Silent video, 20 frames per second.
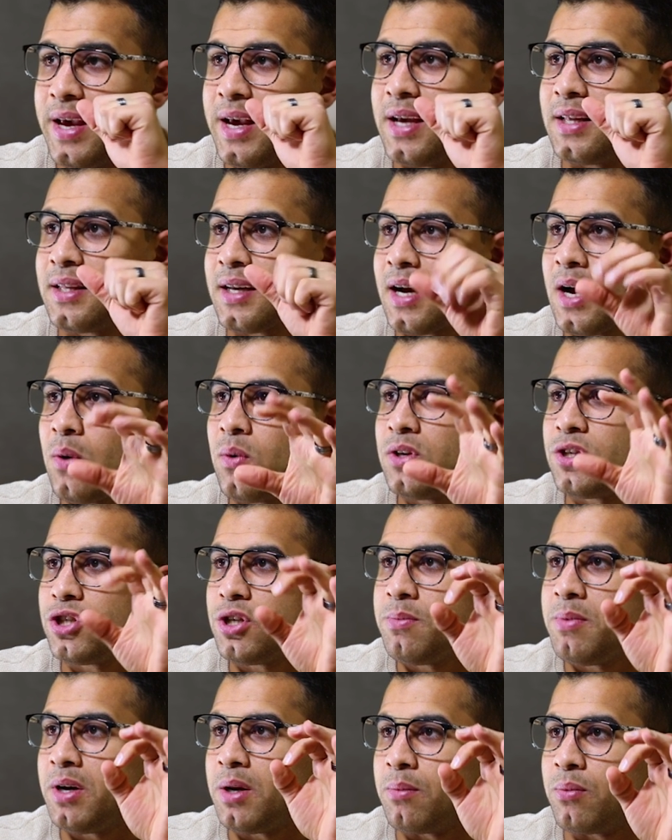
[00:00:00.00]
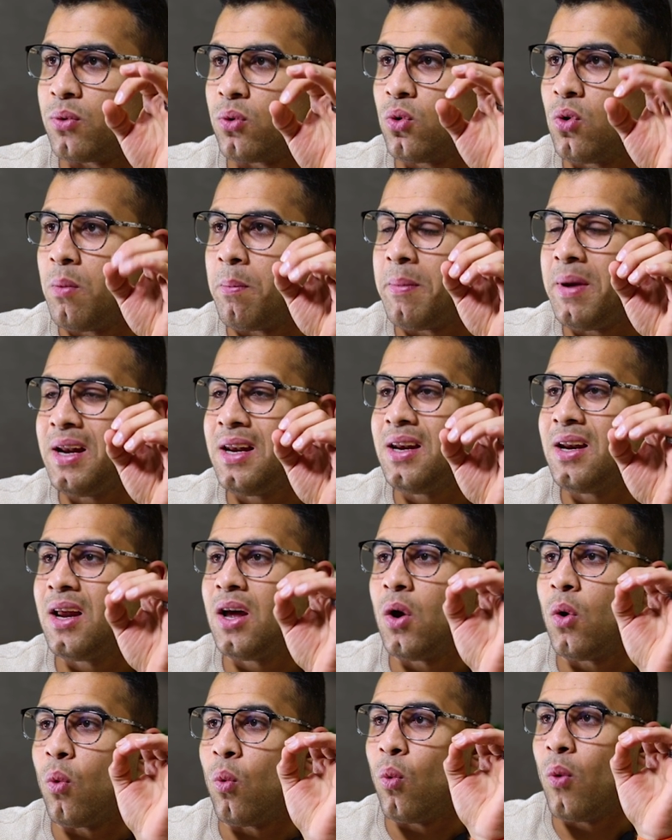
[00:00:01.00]
يتكون جيميني برو من
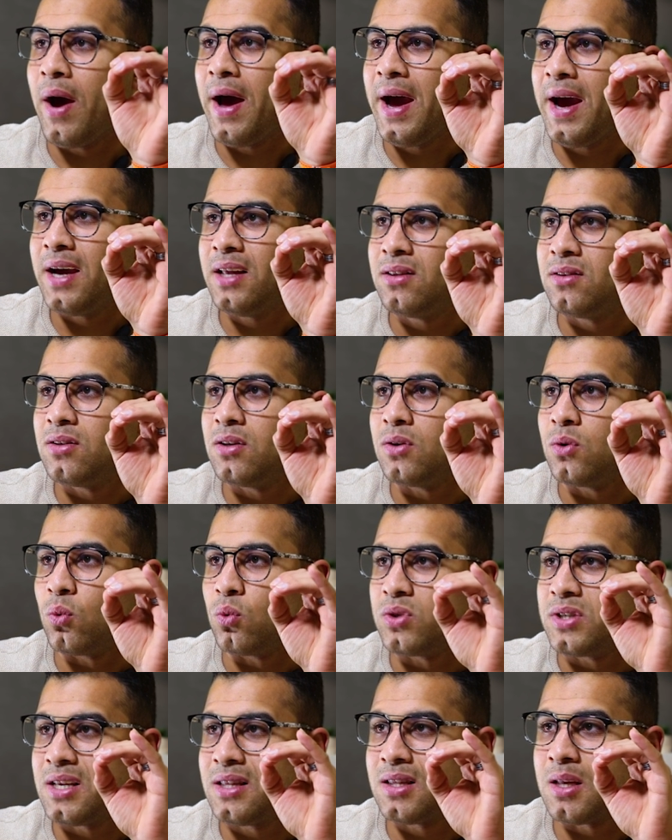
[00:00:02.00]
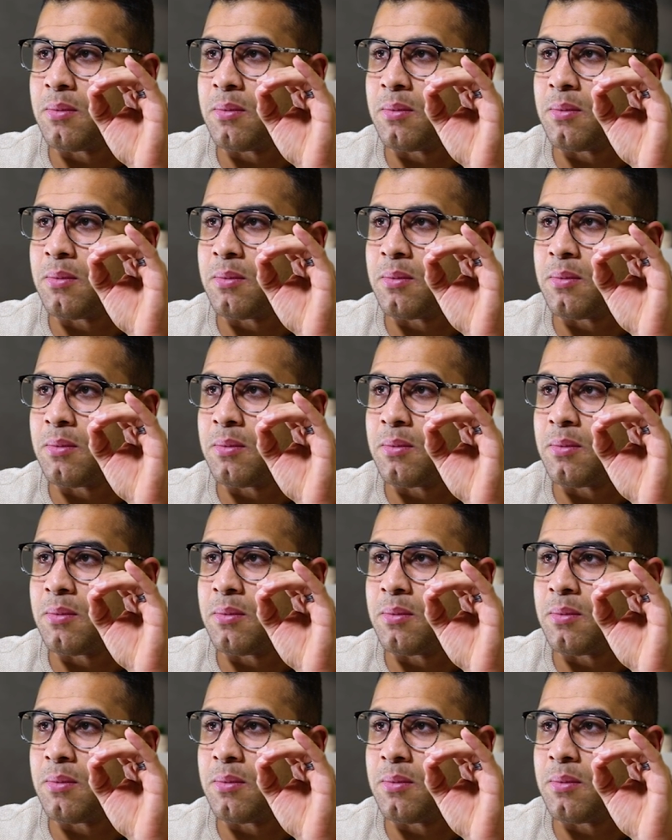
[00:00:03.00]
1.6